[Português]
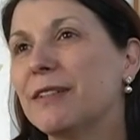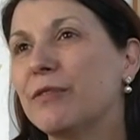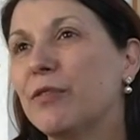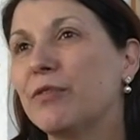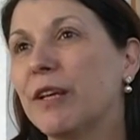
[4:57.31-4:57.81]

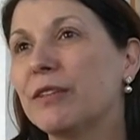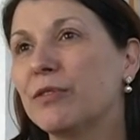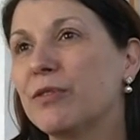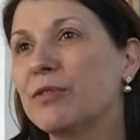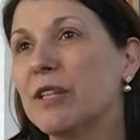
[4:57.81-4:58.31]

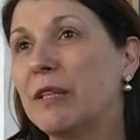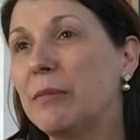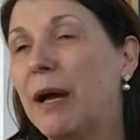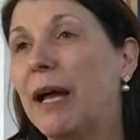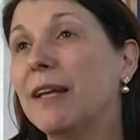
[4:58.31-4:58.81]
envolvendo os
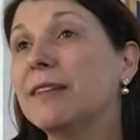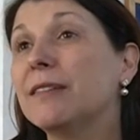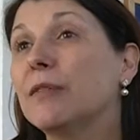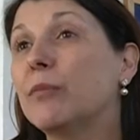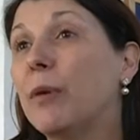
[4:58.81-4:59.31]

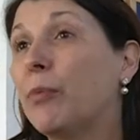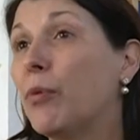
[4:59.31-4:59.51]
animais, uma,